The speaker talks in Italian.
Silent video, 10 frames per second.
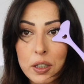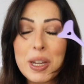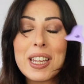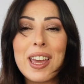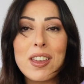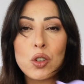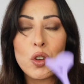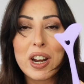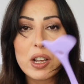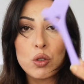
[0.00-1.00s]
Perché io
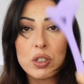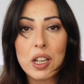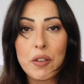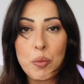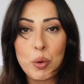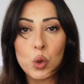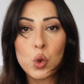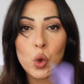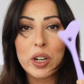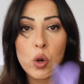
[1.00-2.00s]
dovrei consigliarvi un
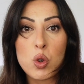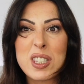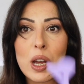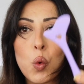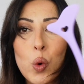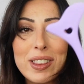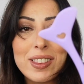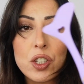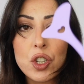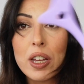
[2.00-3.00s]
prodotto che ne costa
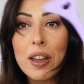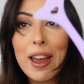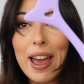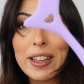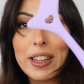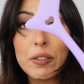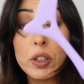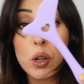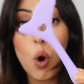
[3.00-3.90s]
15? È identico.